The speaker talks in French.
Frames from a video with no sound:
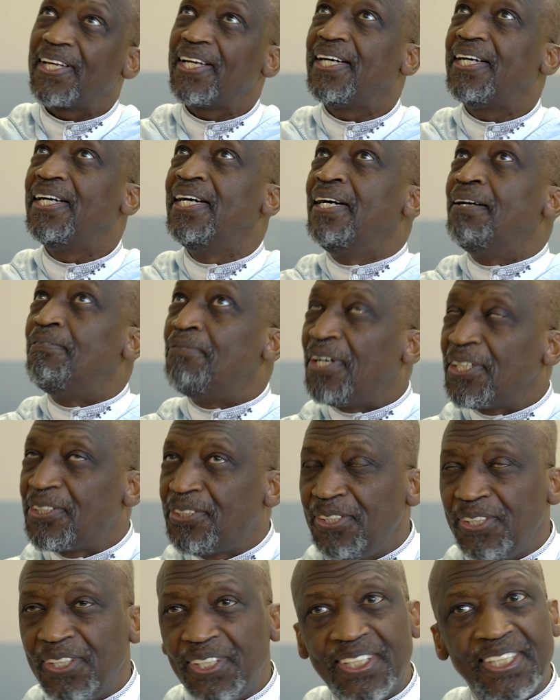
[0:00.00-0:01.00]
rien, moi je
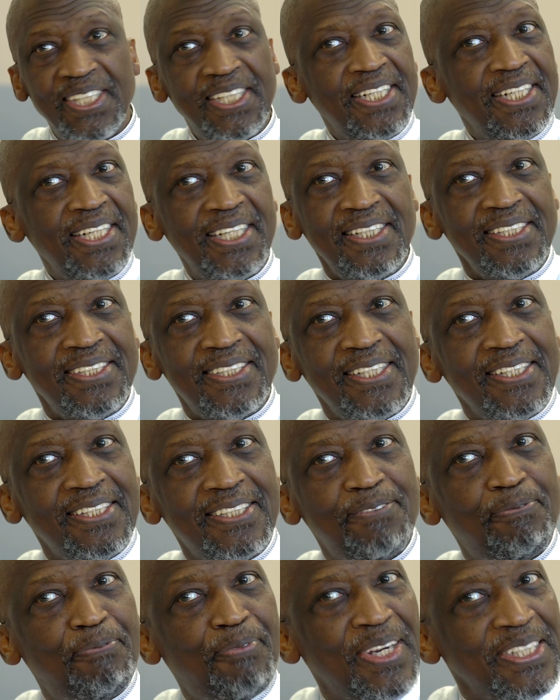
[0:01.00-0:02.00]
ne retiens rien, ce n'est
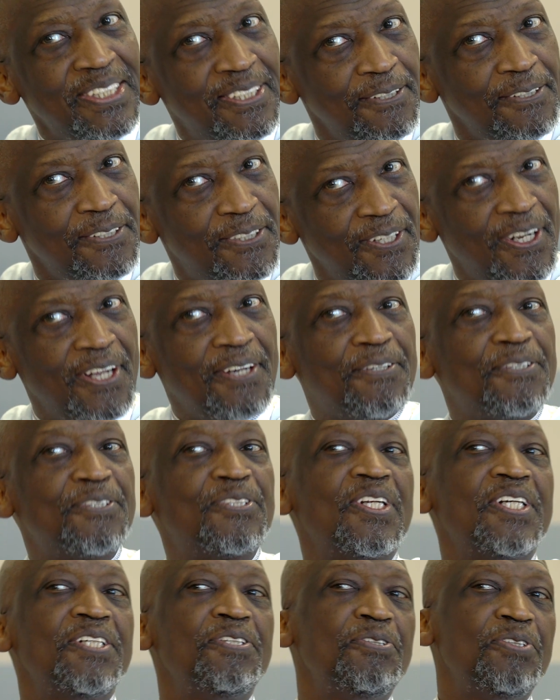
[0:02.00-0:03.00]
pas sur cela qu'on
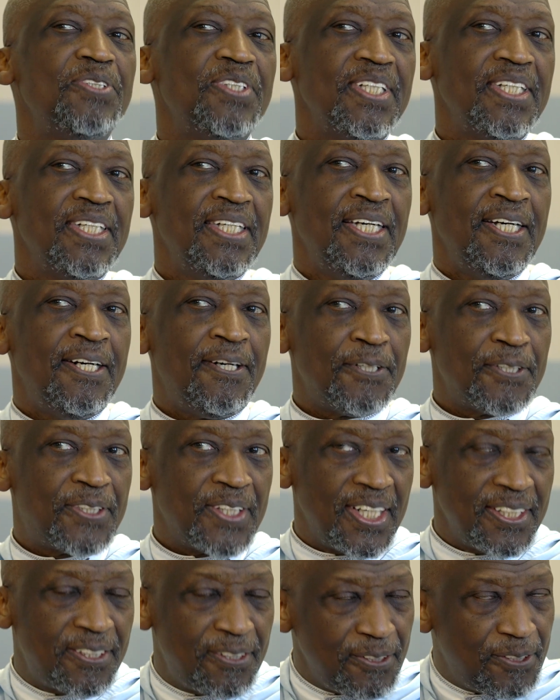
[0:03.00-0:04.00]
sera jugé. On
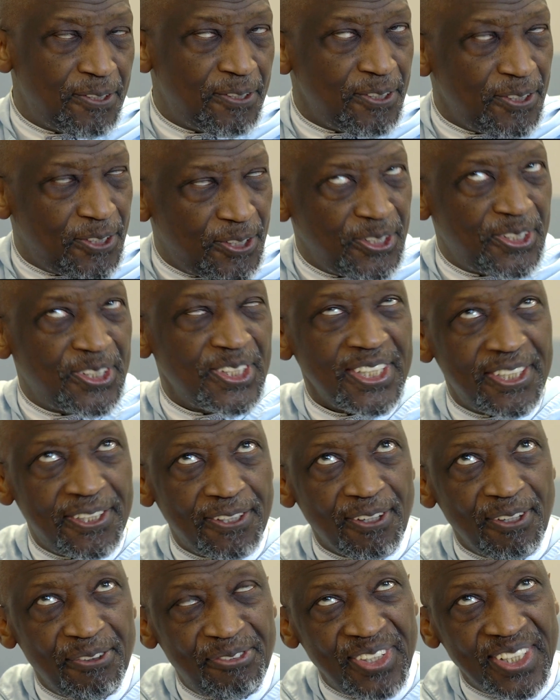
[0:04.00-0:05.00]
sera jugé
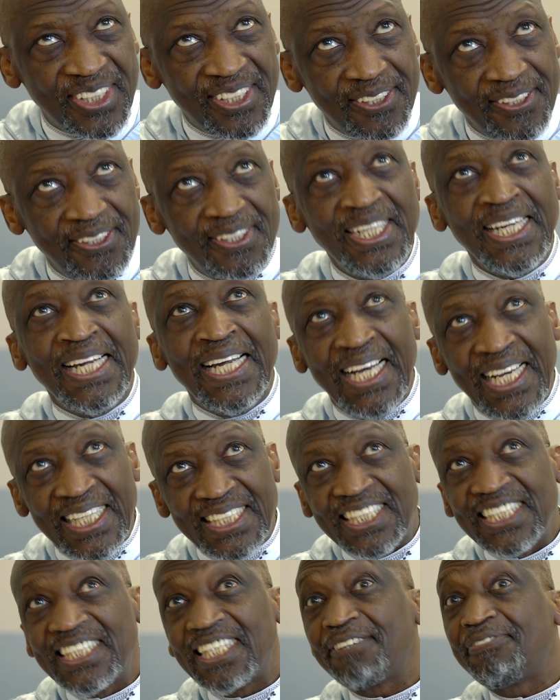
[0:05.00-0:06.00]
sur le fait de
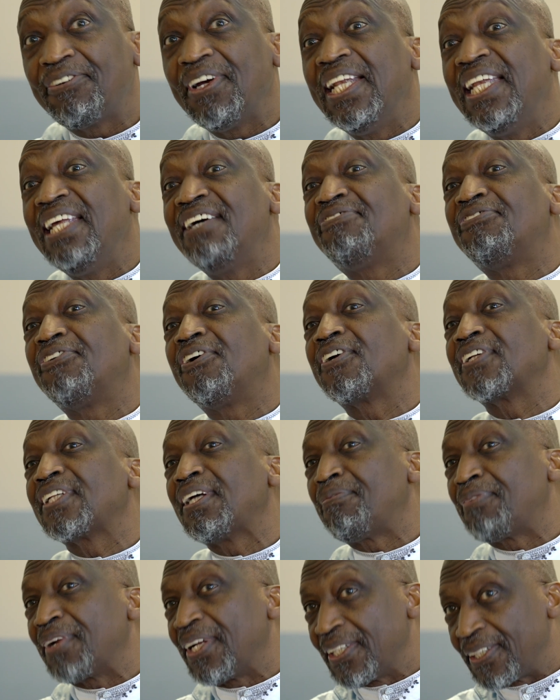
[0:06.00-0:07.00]
est-ce que j'ai fait l'effort
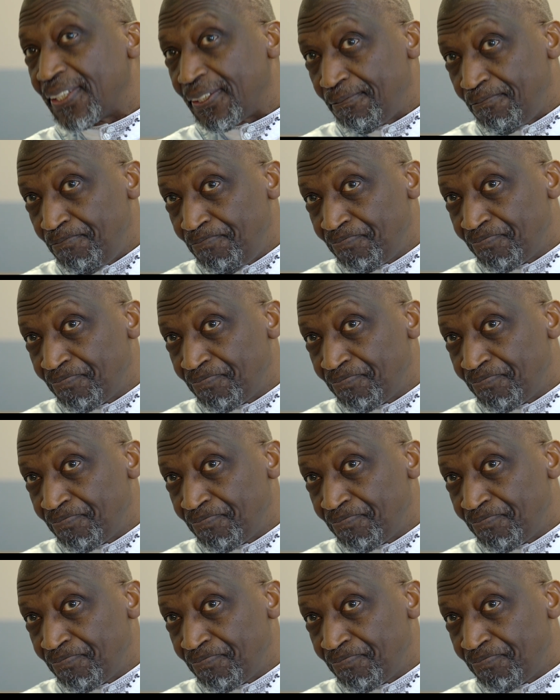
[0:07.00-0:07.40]
d'apprendre